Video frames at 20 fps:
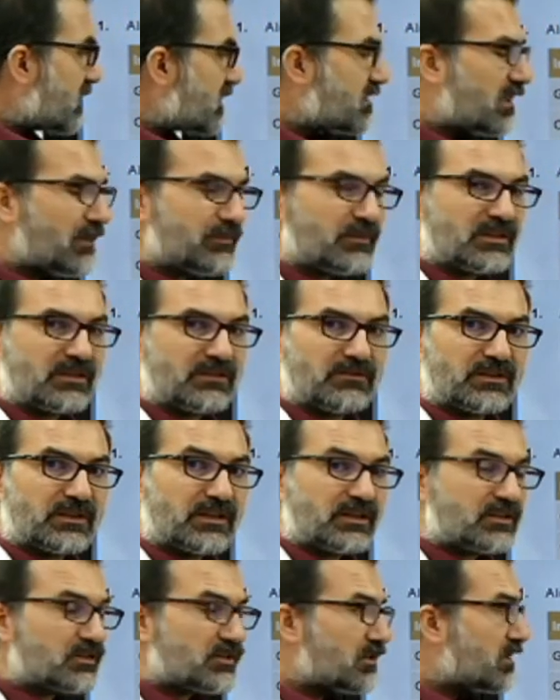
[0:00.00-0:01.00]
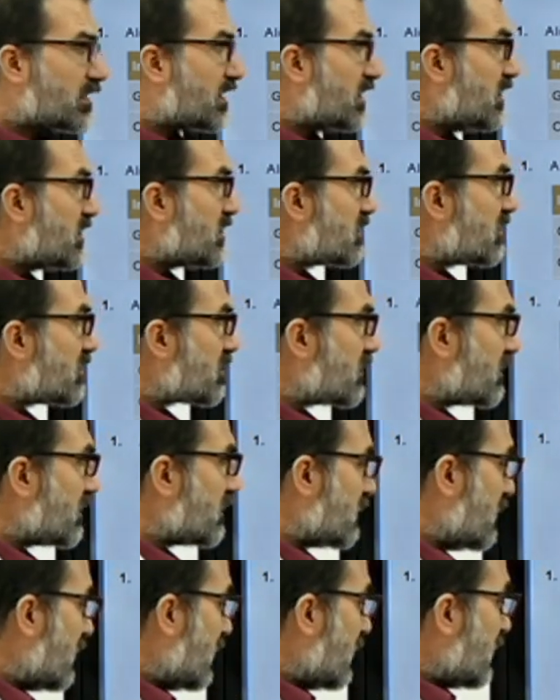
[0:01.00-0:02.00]
accept the invitation. Kaç
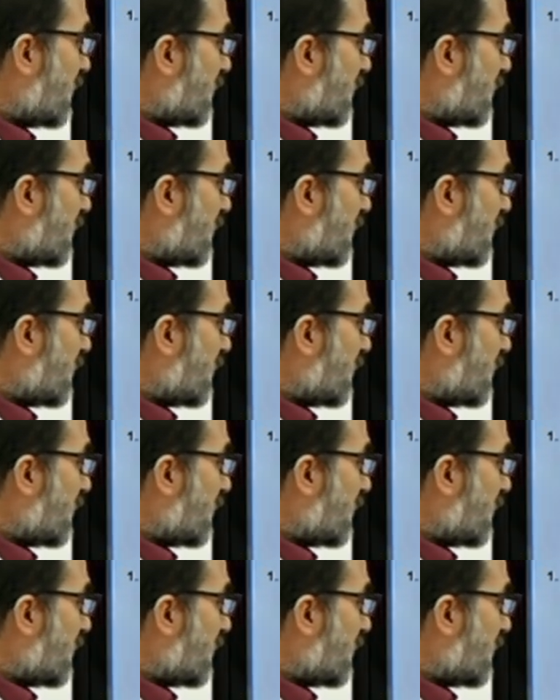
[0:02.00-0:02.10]
kişinin